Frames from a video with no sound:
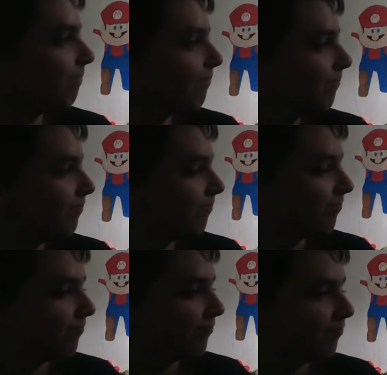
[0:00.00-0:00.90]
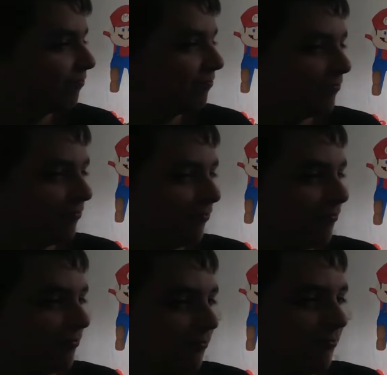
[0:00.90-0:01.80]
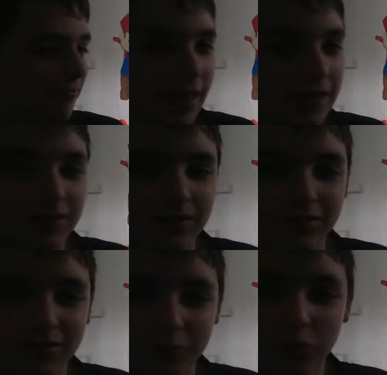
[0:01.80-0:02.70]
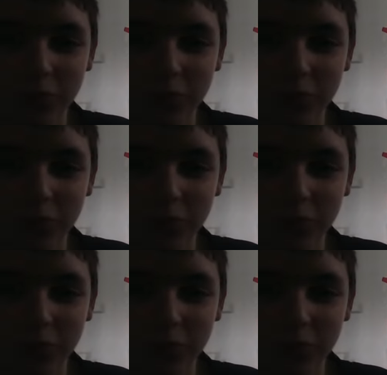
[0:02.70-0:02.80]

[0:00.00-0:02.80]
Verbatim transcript: Un pingou le film. Hmm. Euh, je vous